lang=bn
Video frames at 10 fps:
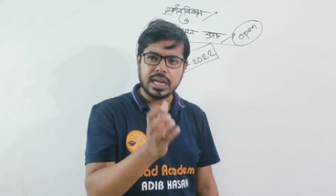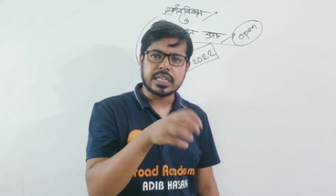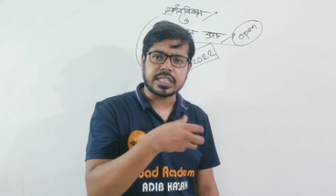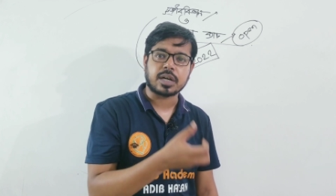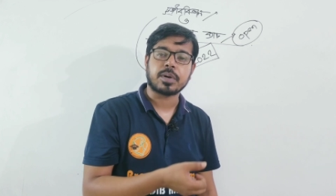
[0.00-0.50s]

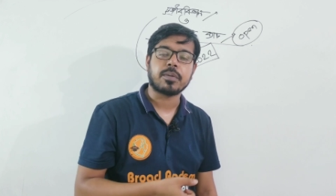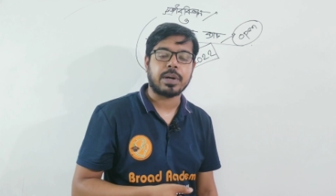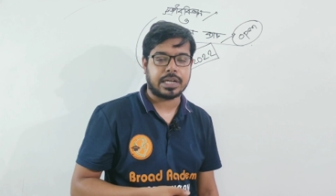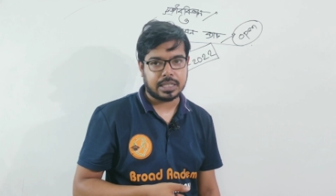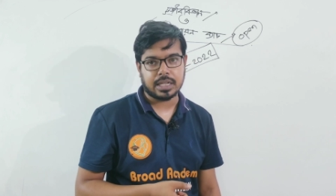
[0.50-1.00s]
সেটা আমাকে
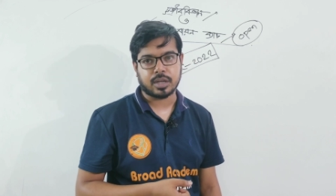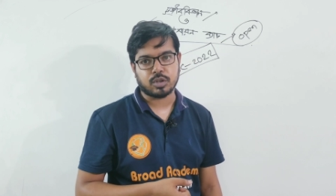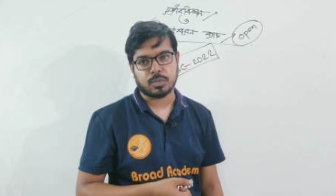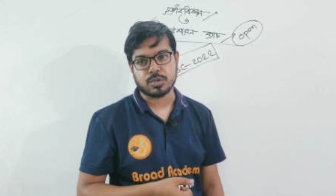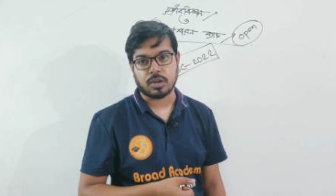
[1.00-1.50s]
পাঠিয়ে দিলে কিন্তু
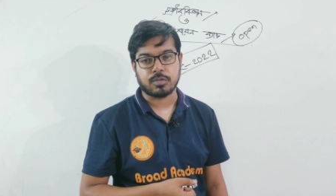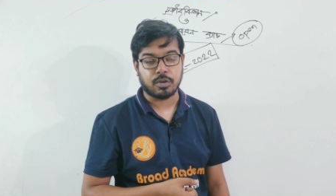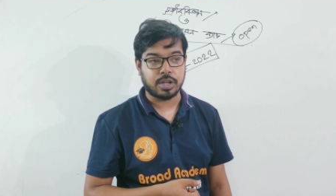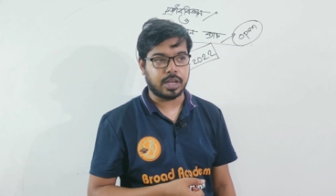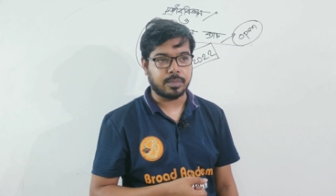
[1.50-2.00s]
আমি সলভ
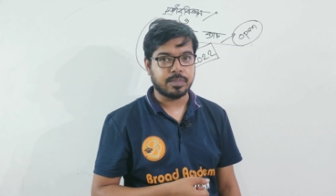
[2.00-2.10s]
করে দিই